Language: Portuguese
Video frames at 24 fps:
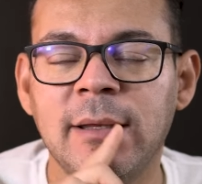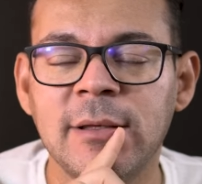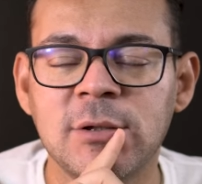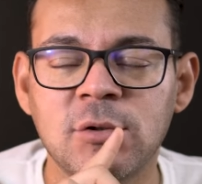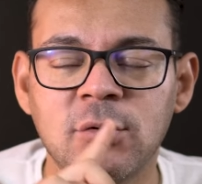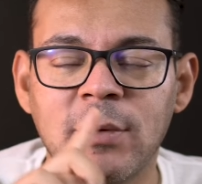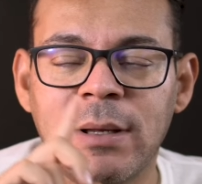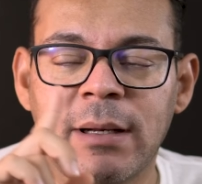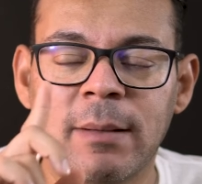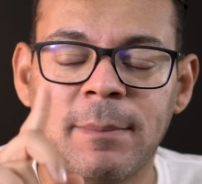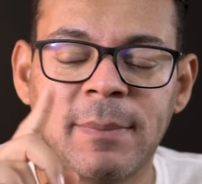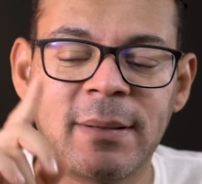
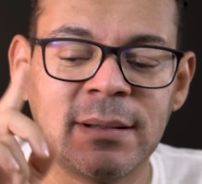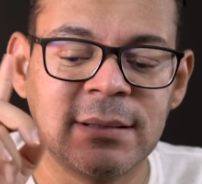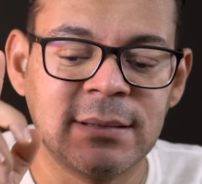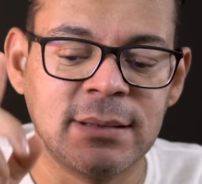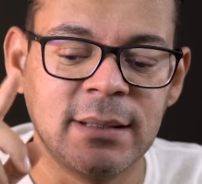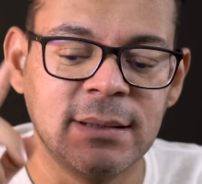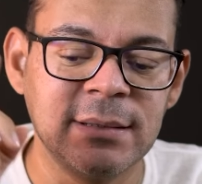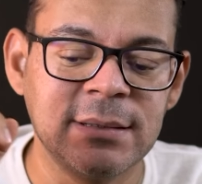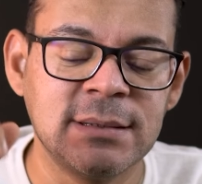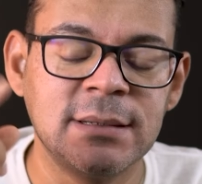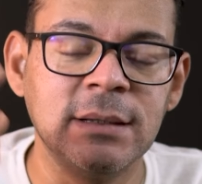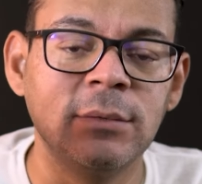isso era para
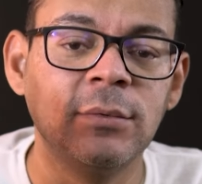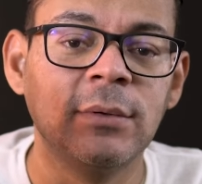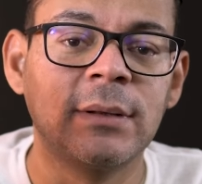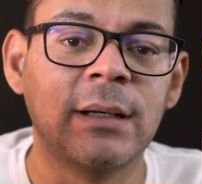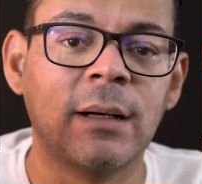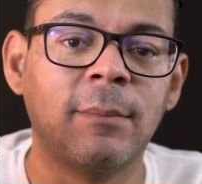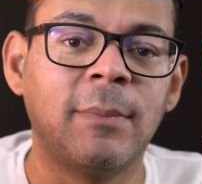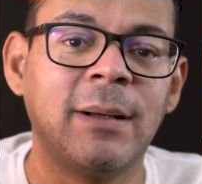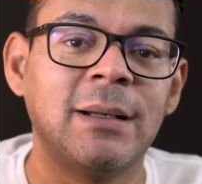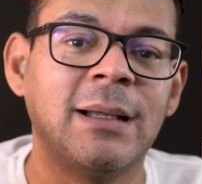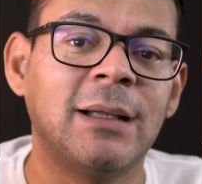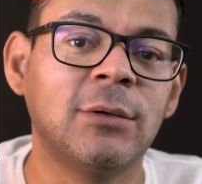ter sido
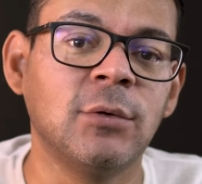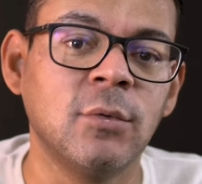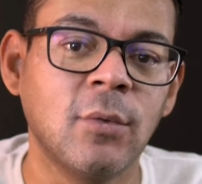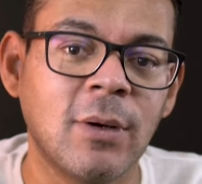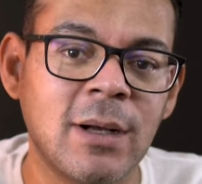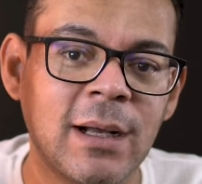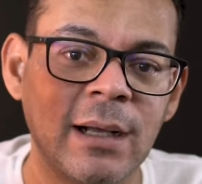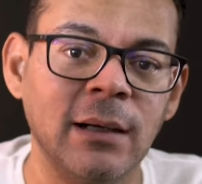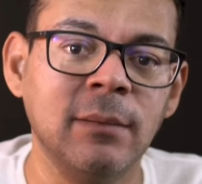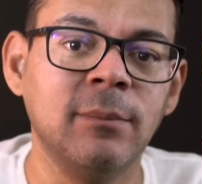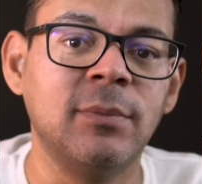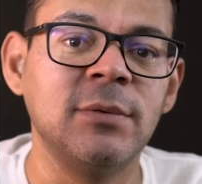trabalhado no
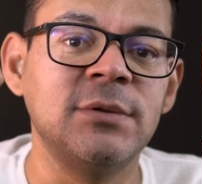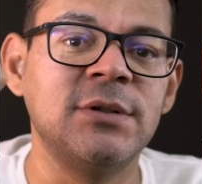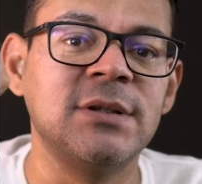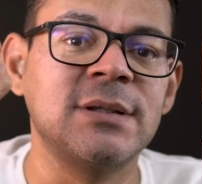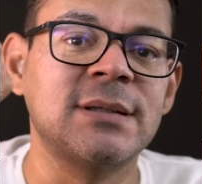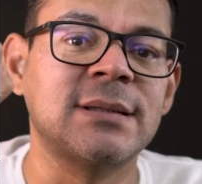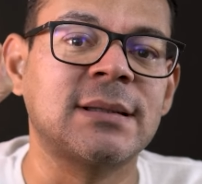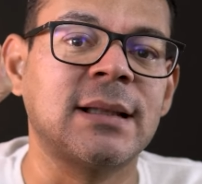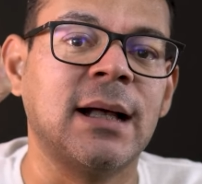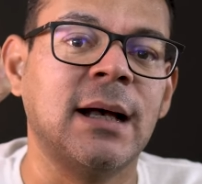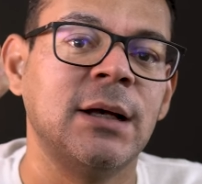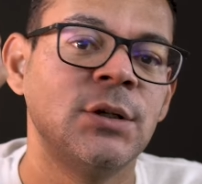campo de
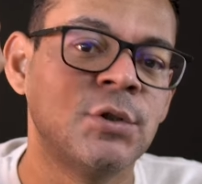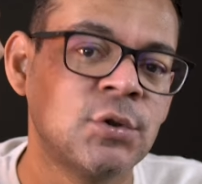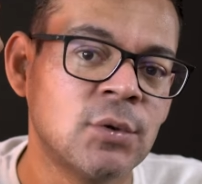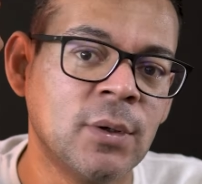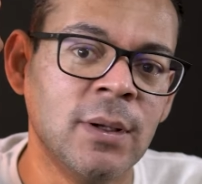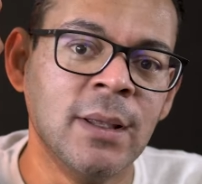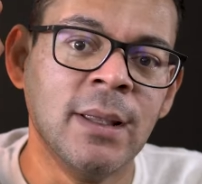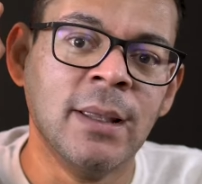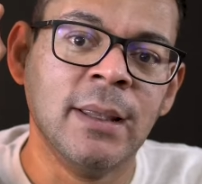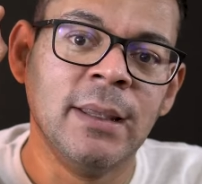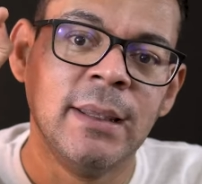estágio